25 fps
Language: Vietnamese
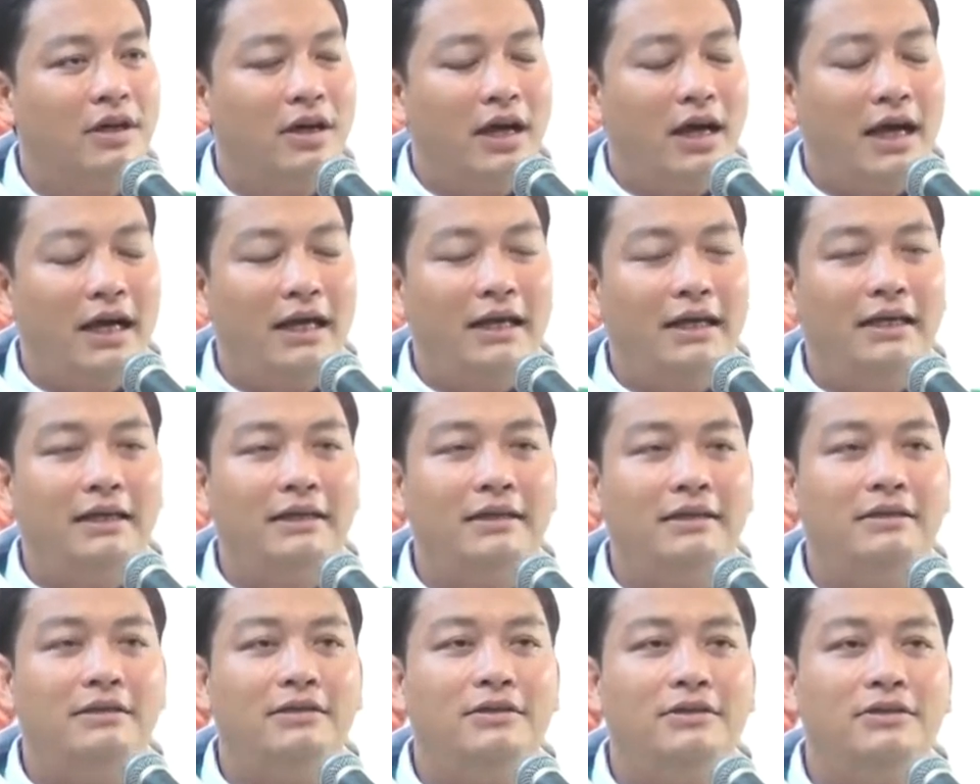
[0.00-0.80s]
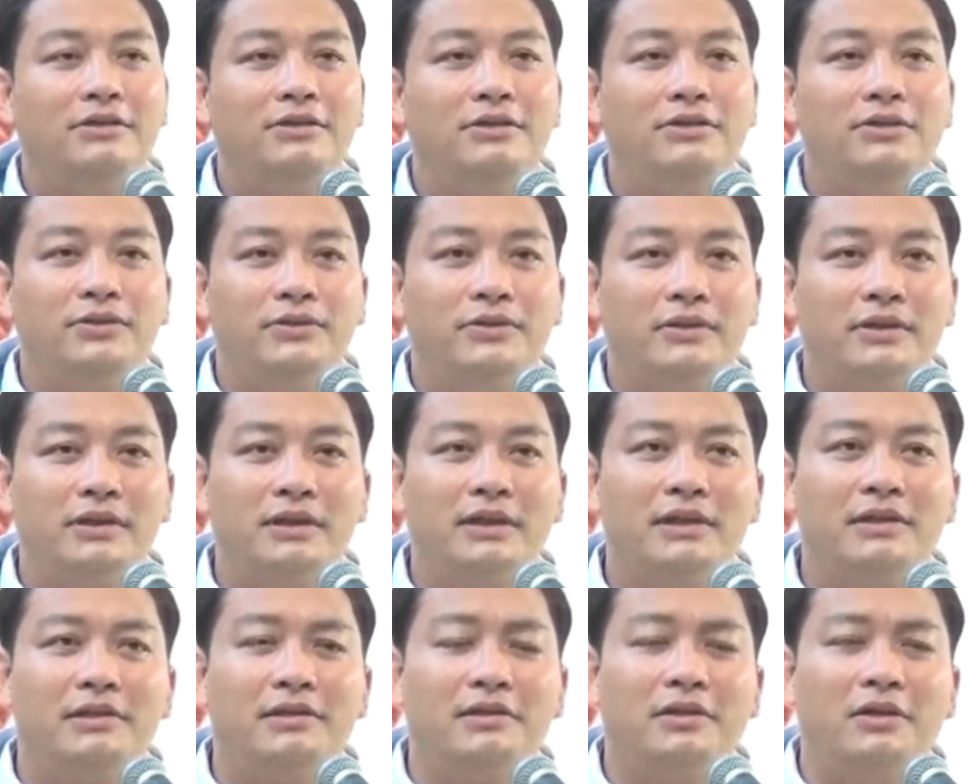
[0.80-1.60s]
Hay
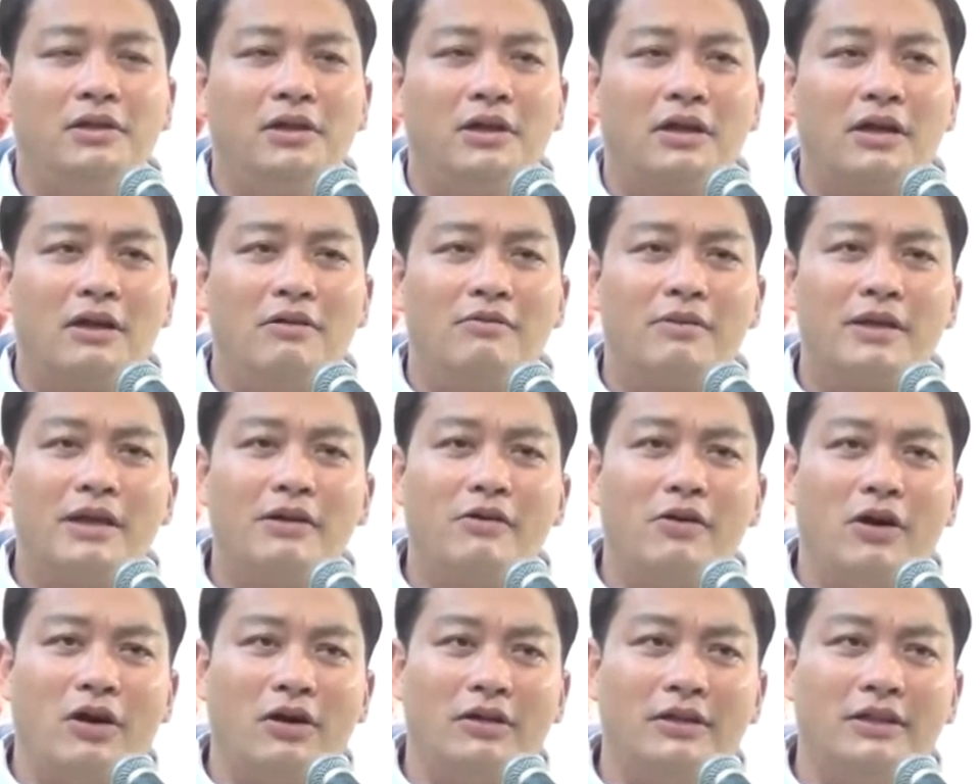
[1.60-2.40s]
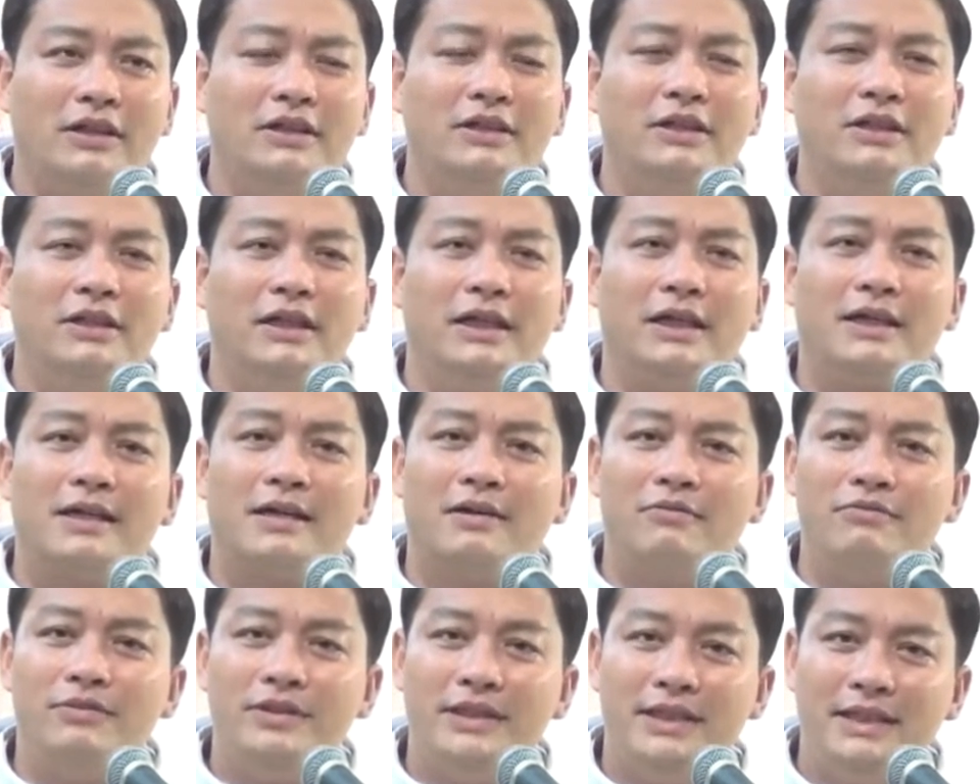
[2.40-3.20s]
Chúa không kêu gọi những người
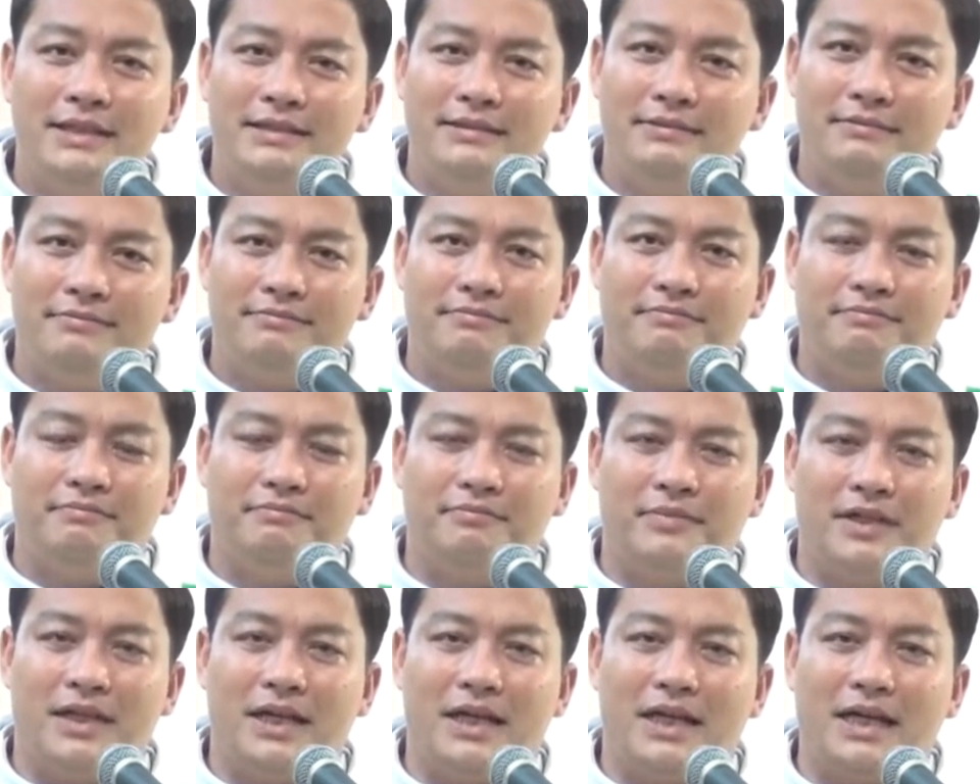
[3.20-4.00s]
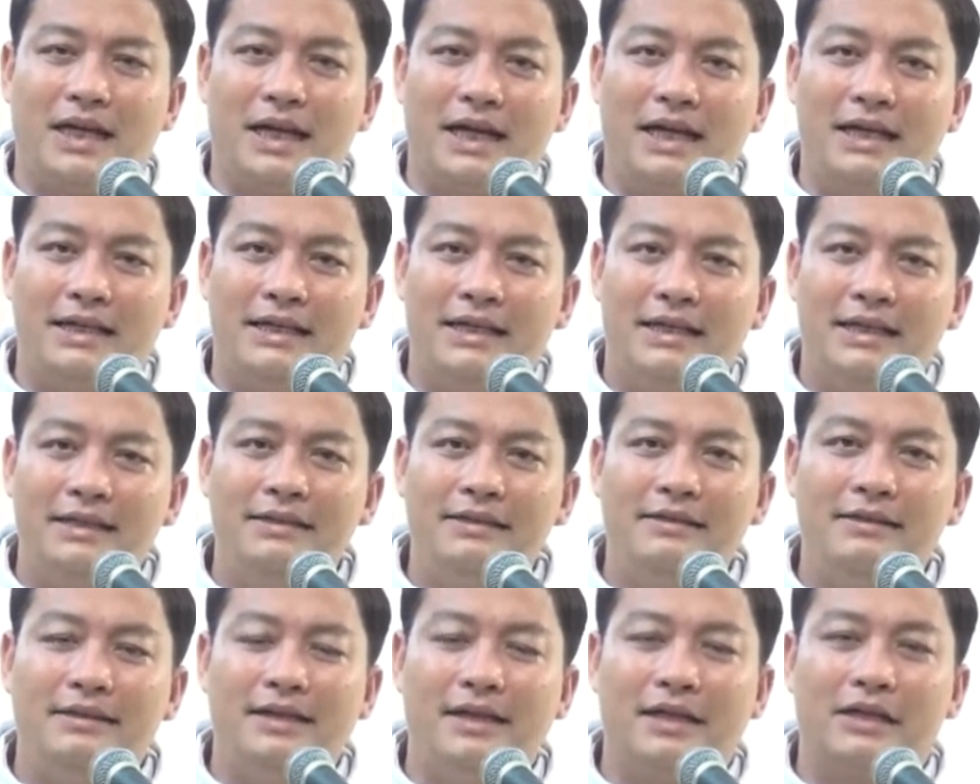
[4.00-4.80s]
công chính Mà là ngày
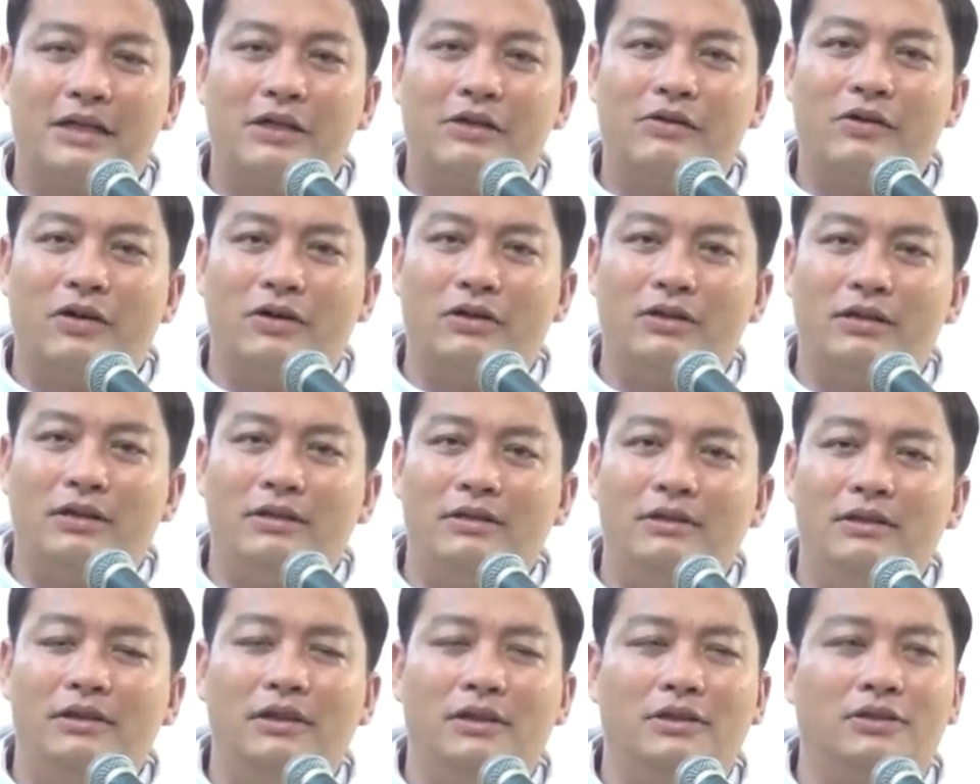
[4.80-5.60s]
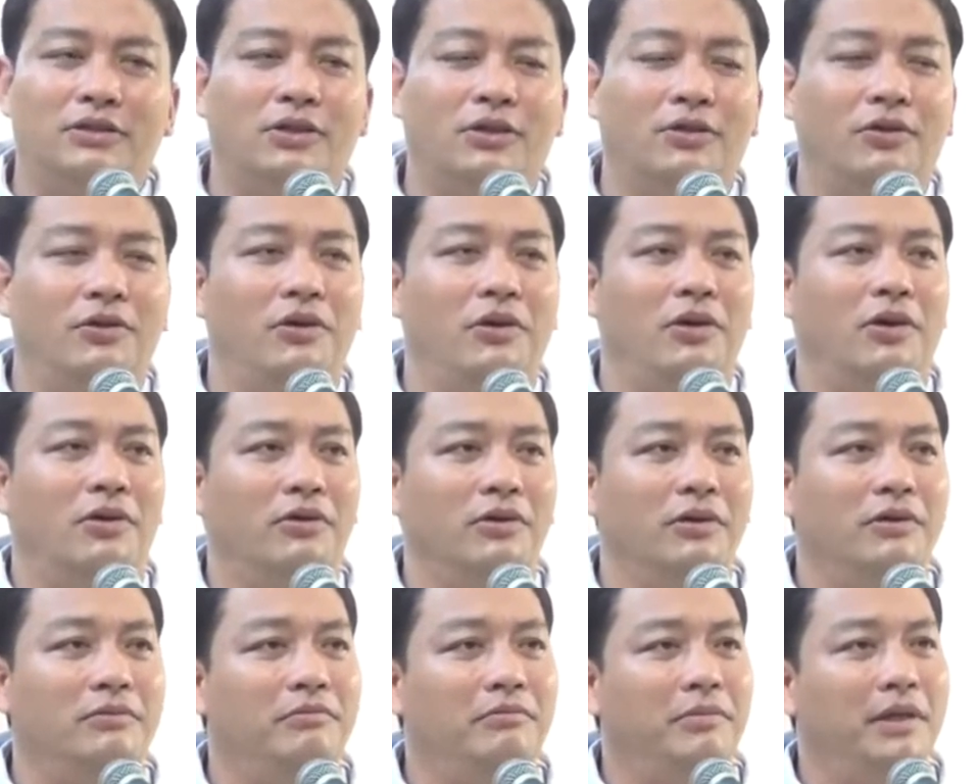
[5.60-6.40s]
đến để kêu gọi những người tội
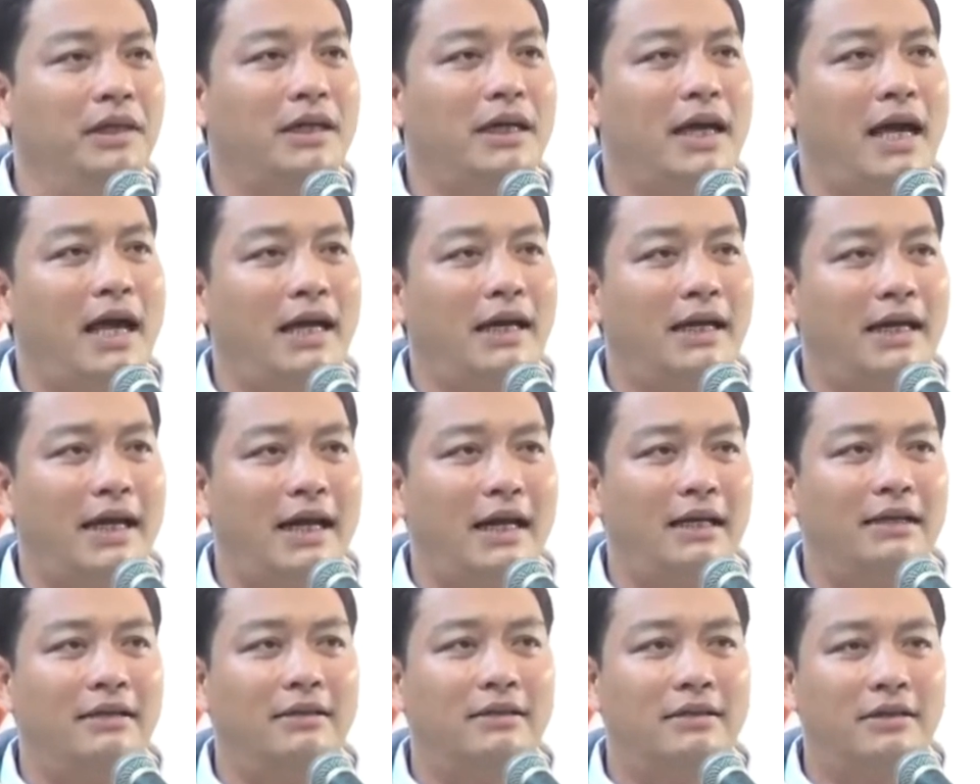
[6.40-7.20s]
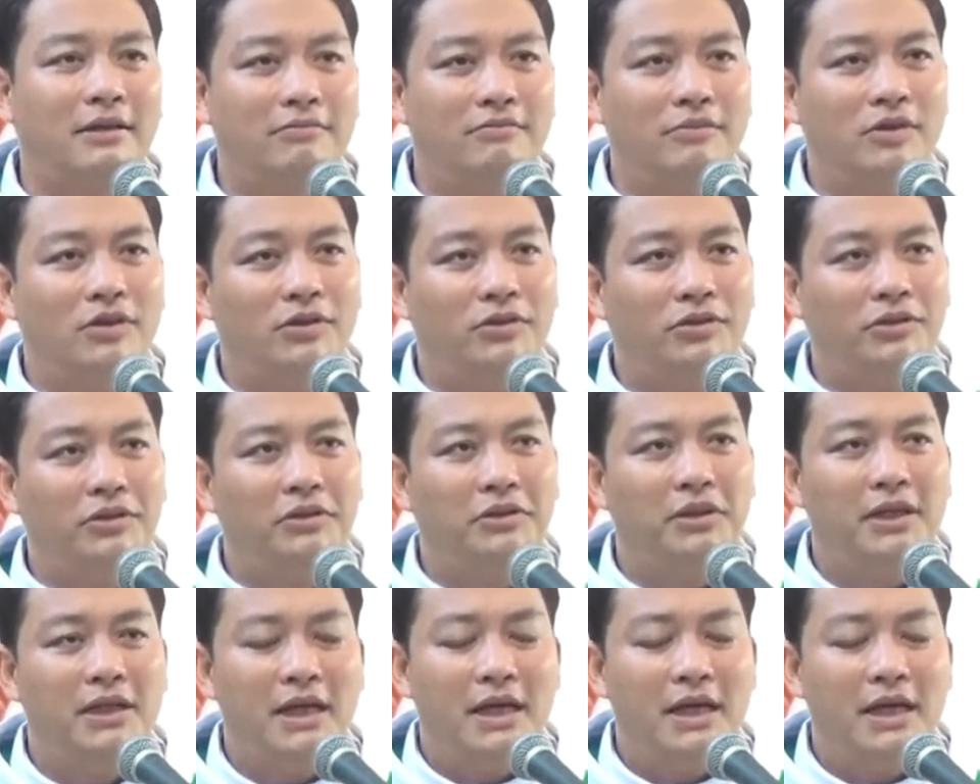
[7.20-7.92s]
lỗi biết ăn năn thống hối